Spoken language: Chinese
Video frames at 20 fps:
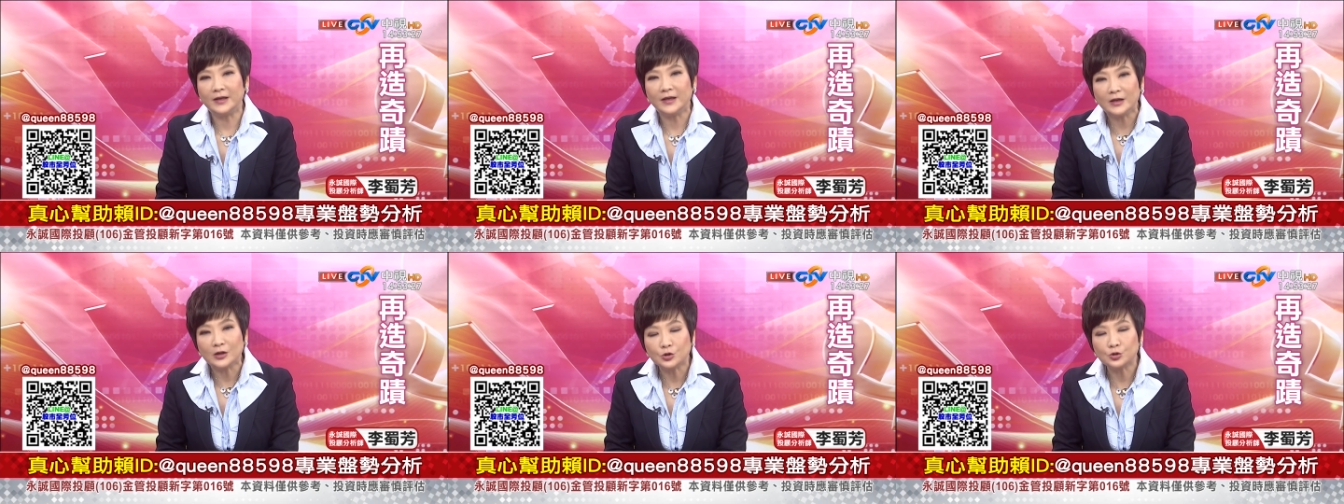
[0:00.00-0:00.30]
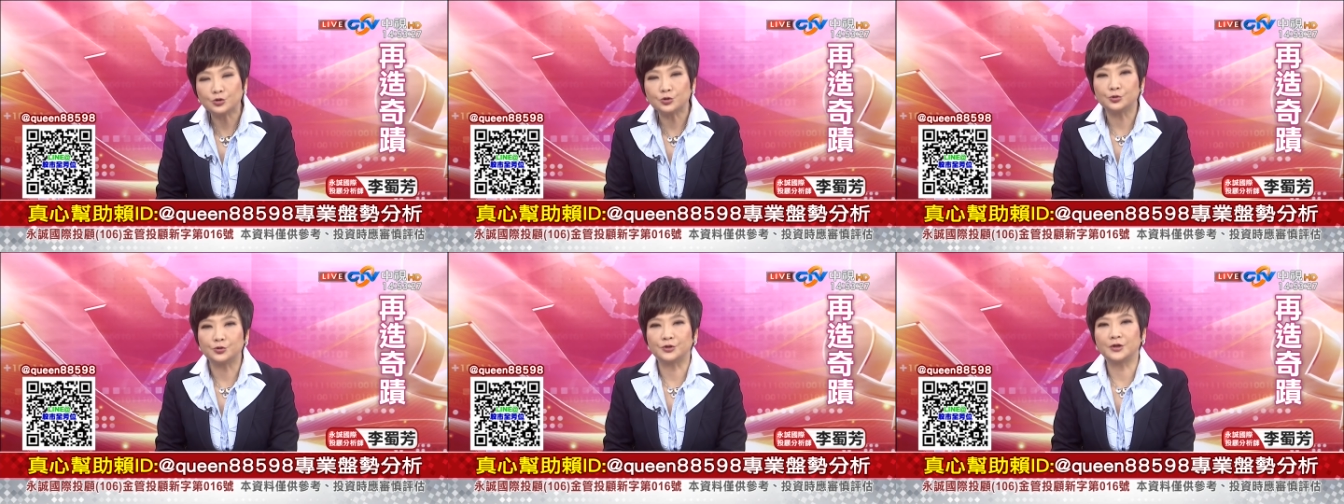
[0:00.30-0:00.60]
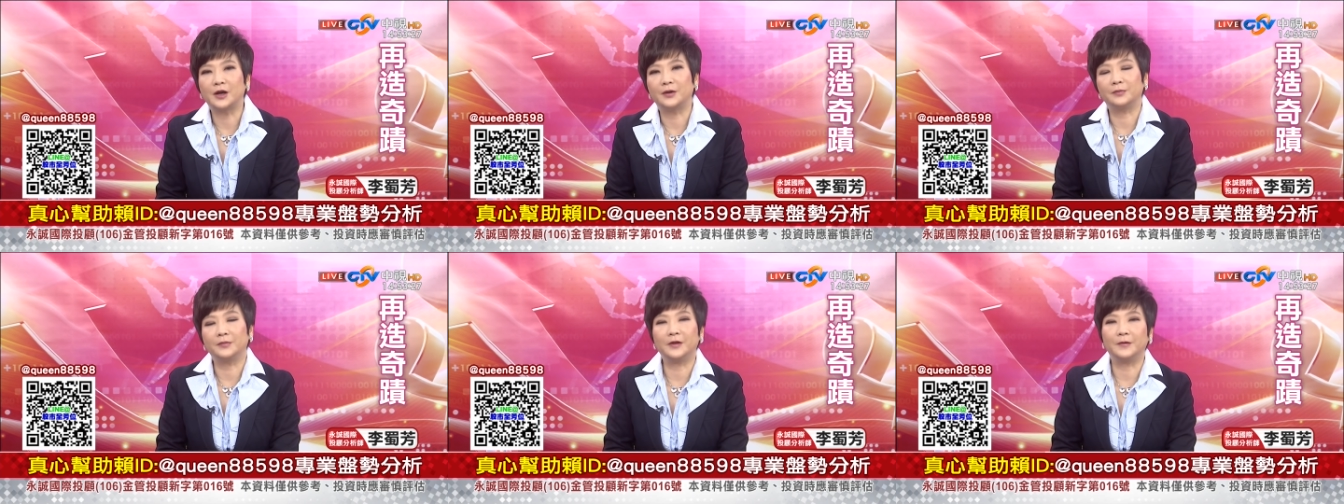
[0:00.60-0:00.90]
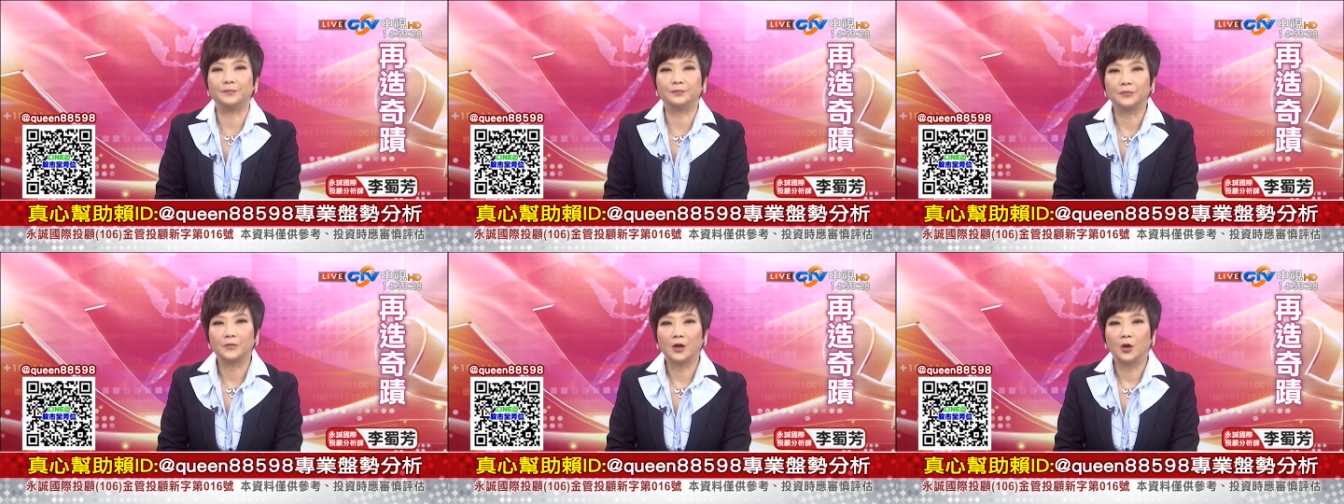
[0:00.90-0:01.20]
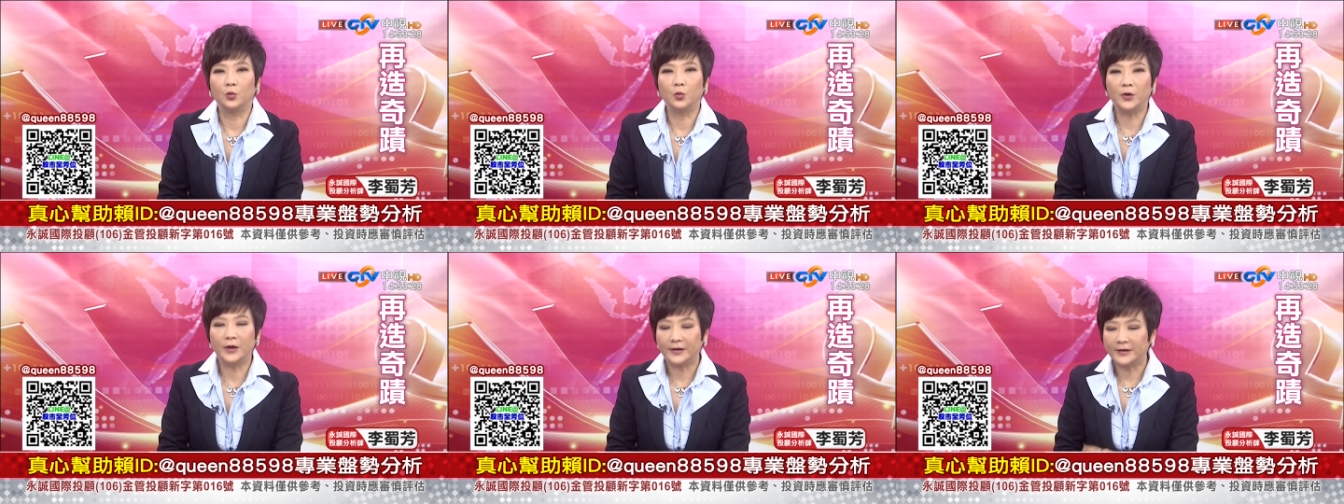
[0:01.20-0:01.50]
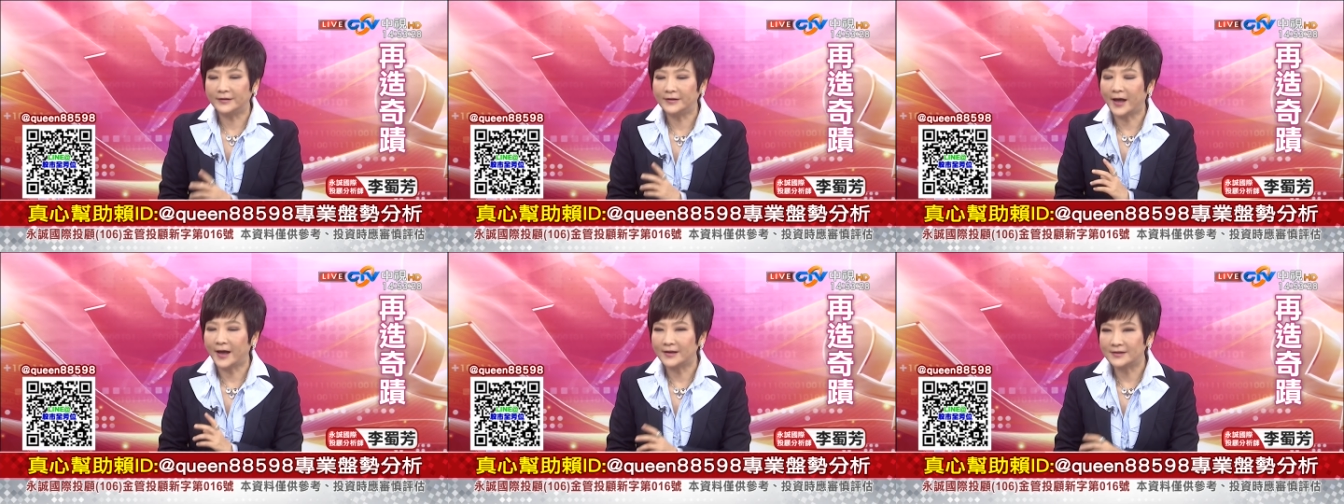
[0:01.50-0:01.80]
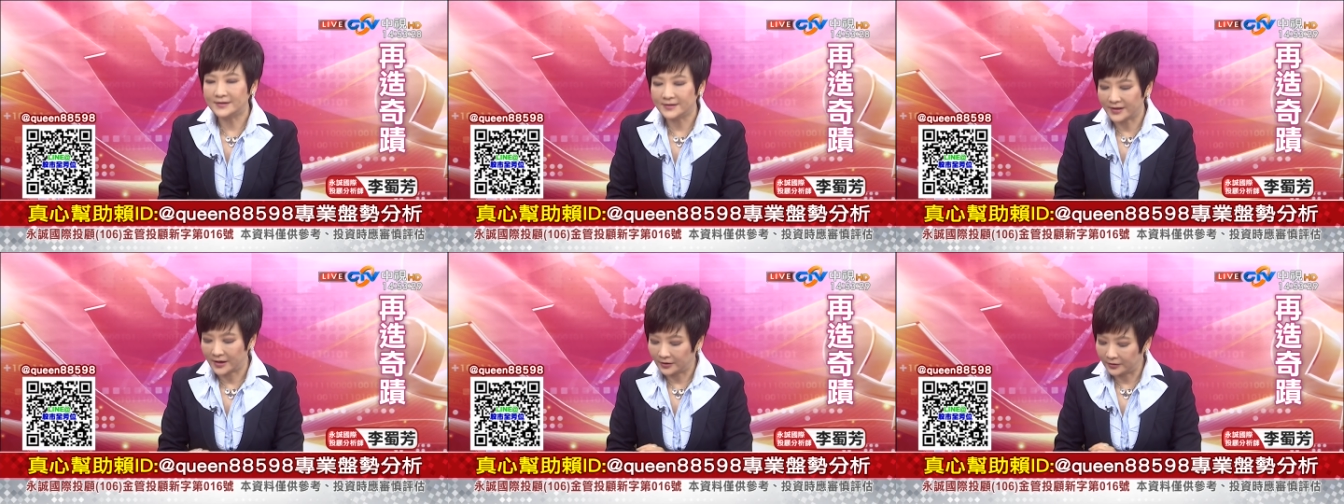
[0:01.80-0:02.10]
因素上面，我也跟大
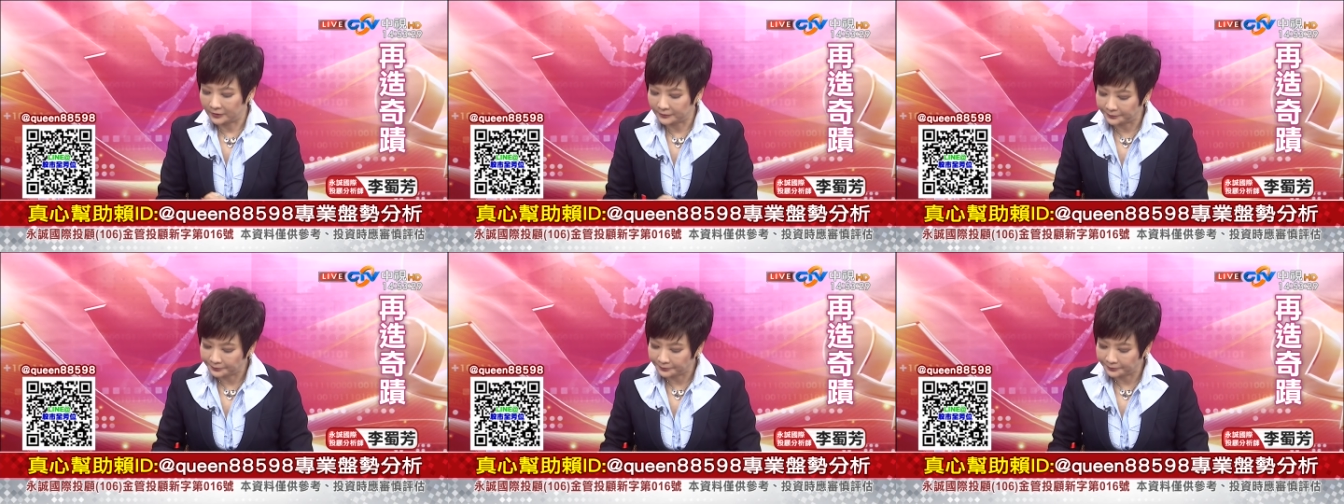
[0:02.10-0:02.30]
家讲，